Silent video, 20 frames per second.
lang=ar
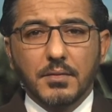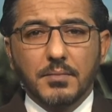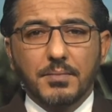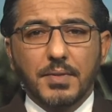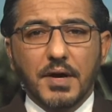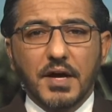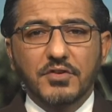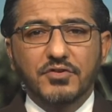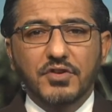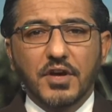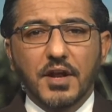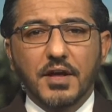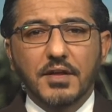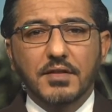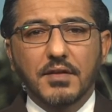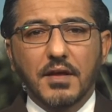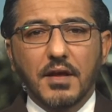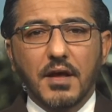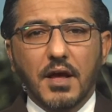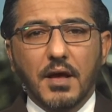
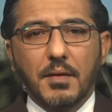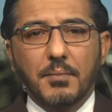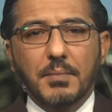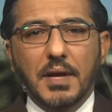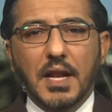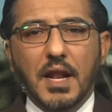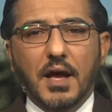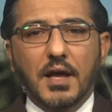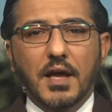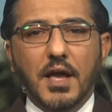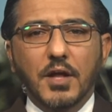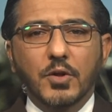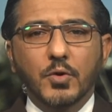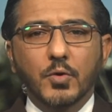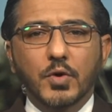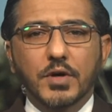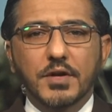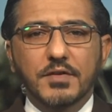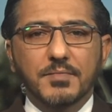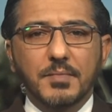باشرت ملاكات
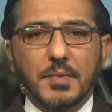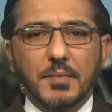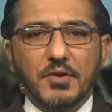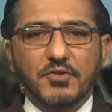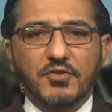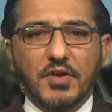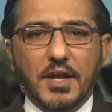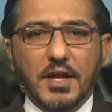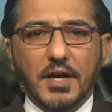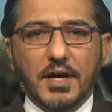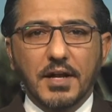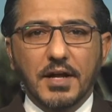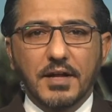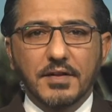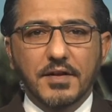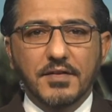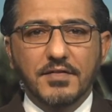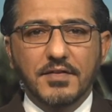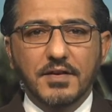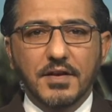قسم المشاريع
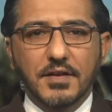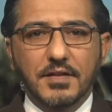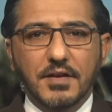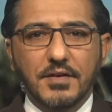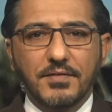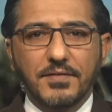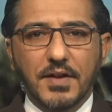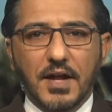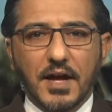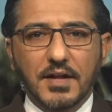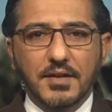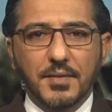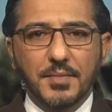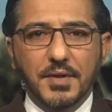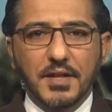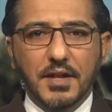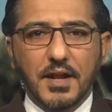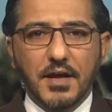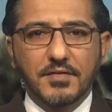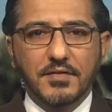الهندسية في العتبة
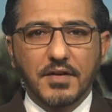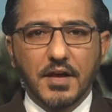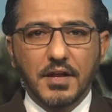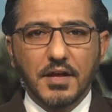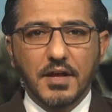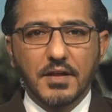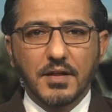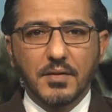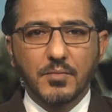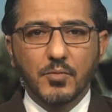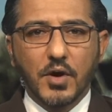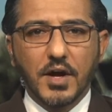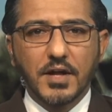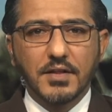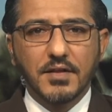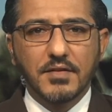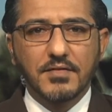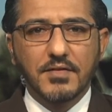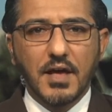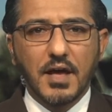العسكرية
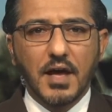المقدسة